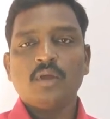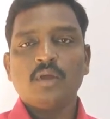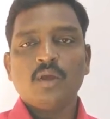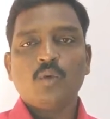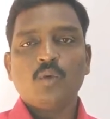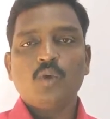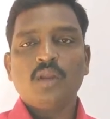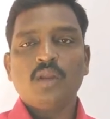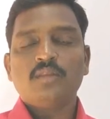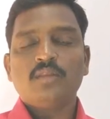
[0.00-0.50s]

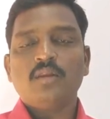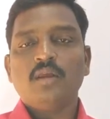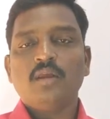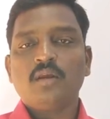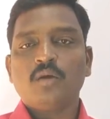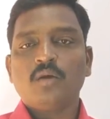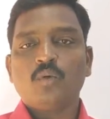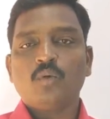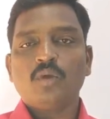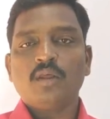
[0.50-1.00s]
உள்ளத்தில்
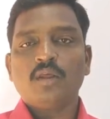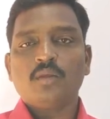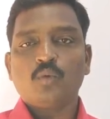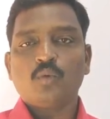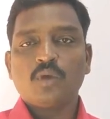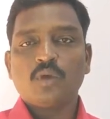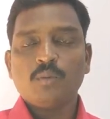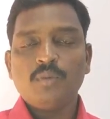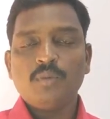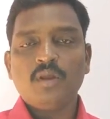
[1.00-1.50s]
இருக்கக்கூடிய
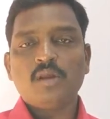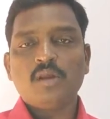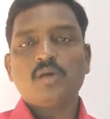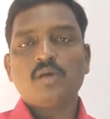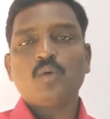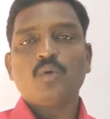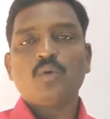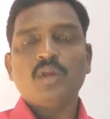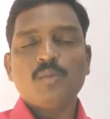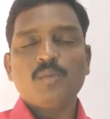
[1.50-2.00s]
உடம்பில்
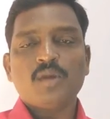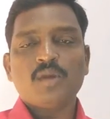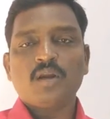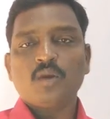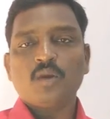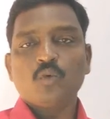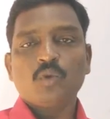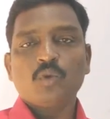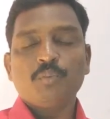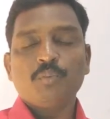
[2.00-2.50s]
இருக்கக்கூடிய மற்ற
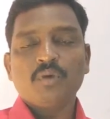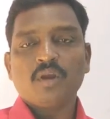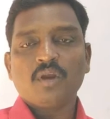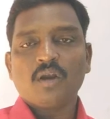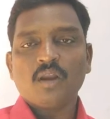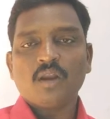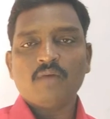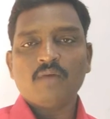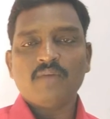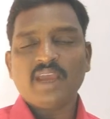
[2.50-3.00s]
உறுப்புகள்
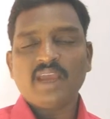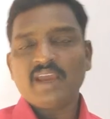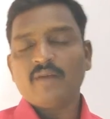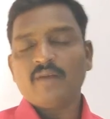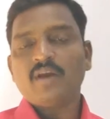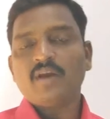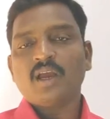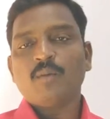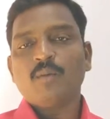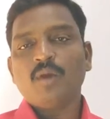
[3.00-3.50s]
எல்லாம் வேக
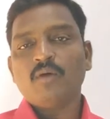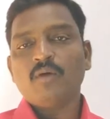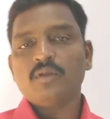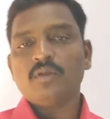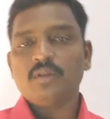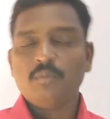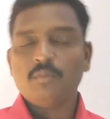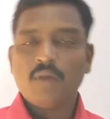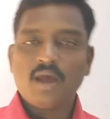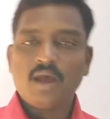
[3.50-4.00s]
வேகமாக
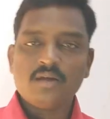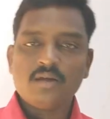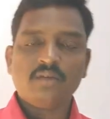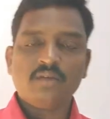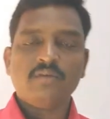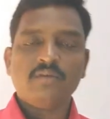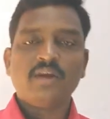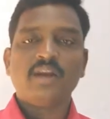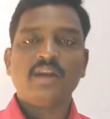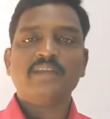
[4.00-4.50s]
வந்து
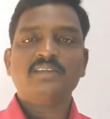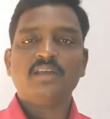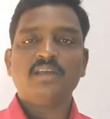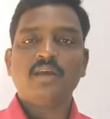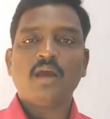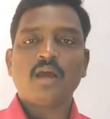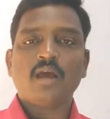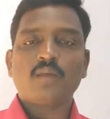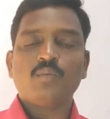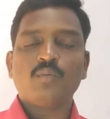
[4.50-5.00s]
மாற்றி வேலை
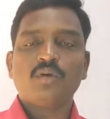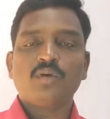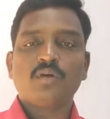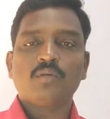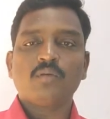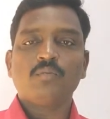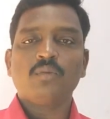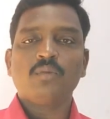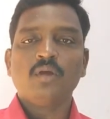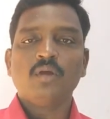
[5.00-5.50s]
செய்ய
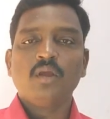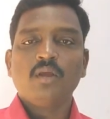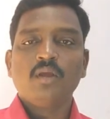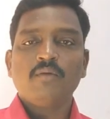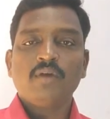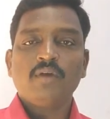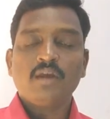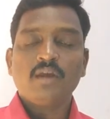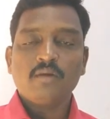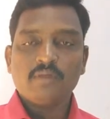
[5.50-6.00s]
ஆரம்பிக்கும்
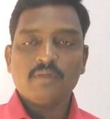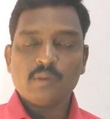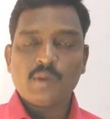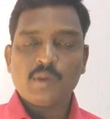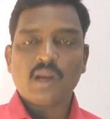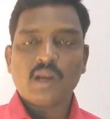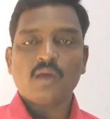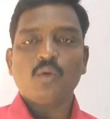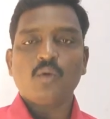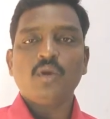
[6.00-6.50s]
வேறு
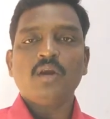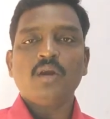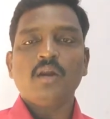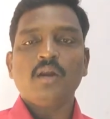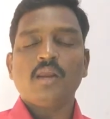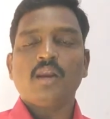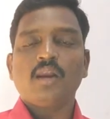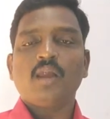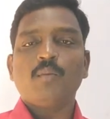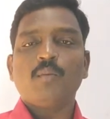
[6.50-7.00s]
விதமான
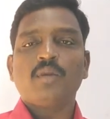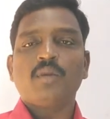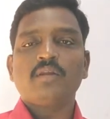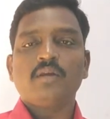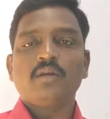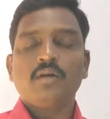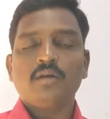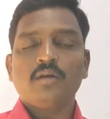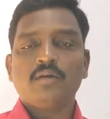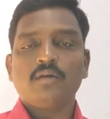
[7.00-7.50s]
நோய்கள் எல்லாம்
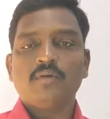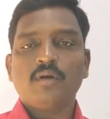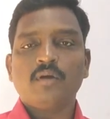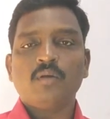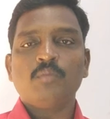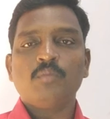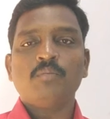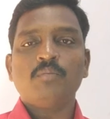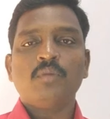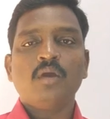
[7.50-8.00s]
மனிதர்களுக்கு
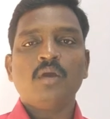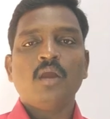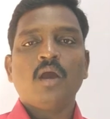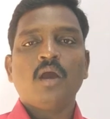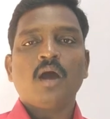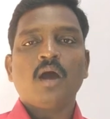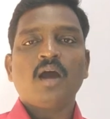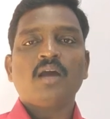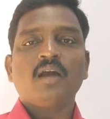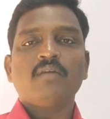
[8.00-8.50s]
வரும்
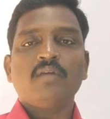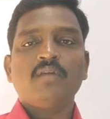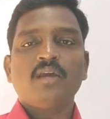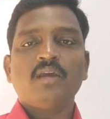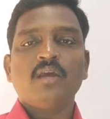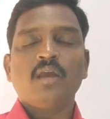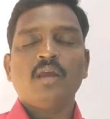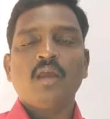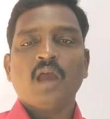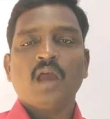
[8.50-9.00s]
ஆகவே
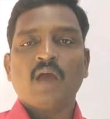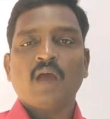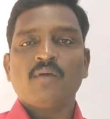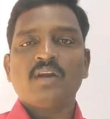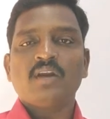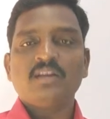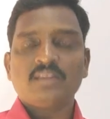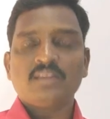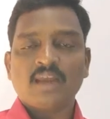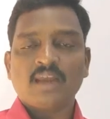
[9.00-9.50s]

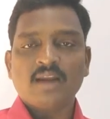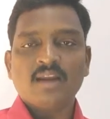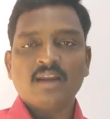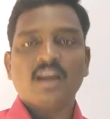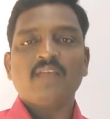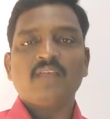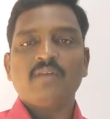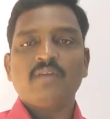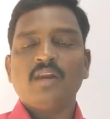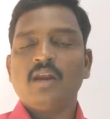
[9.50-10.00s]
அவன்
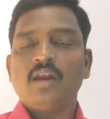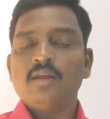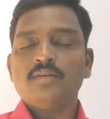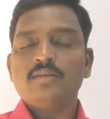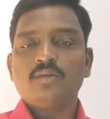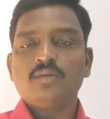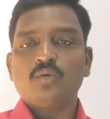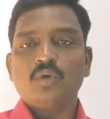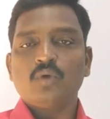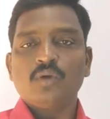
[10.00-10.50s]
தன்னளவில்
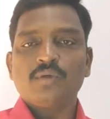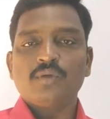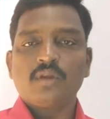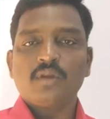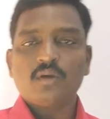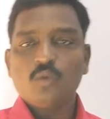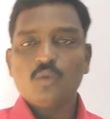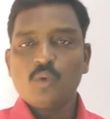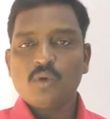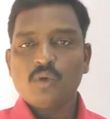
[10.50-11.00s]
அழித்துக்
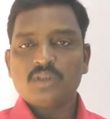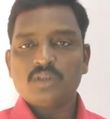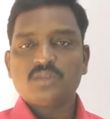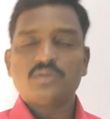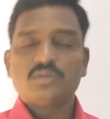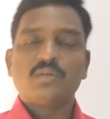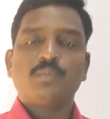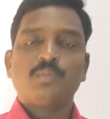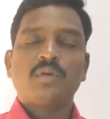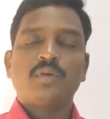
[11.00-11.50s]
கொள்வதற்கு உணர்ச்சி
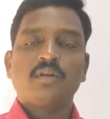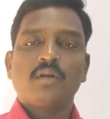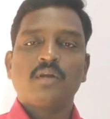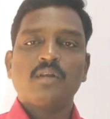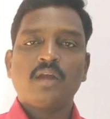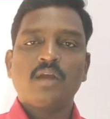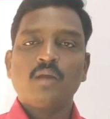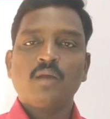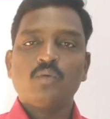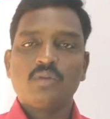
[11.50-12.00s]

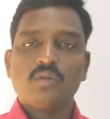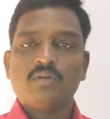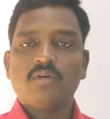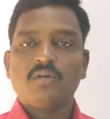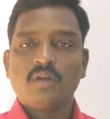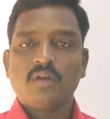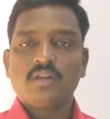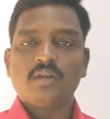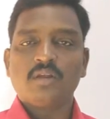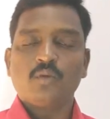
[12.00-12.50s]
வசப்படுதல் தான்
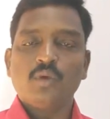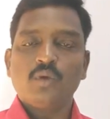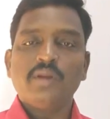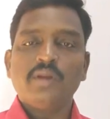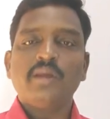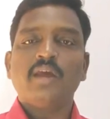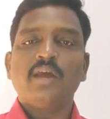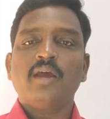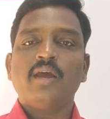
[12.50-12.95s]
உதவுகிறது ஒழிய